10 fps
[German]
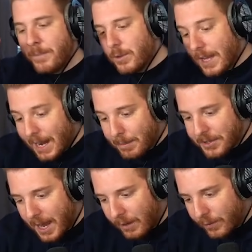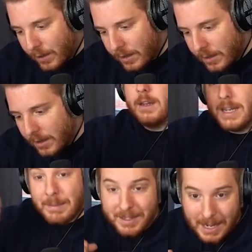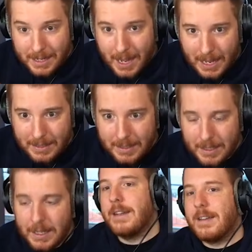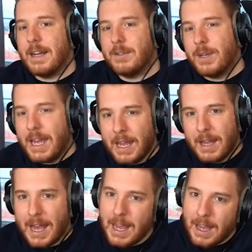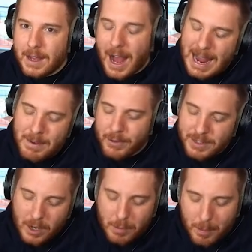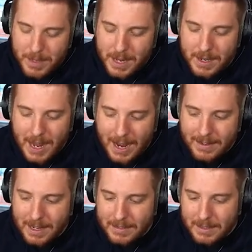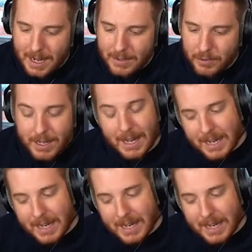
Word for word: Und dann habe ich davon, nachdem ich das Geld hatte, gesagt, okay, hey, einmal würde ich es gerne noch probieren, in eine Einzelaktie reinzustecken.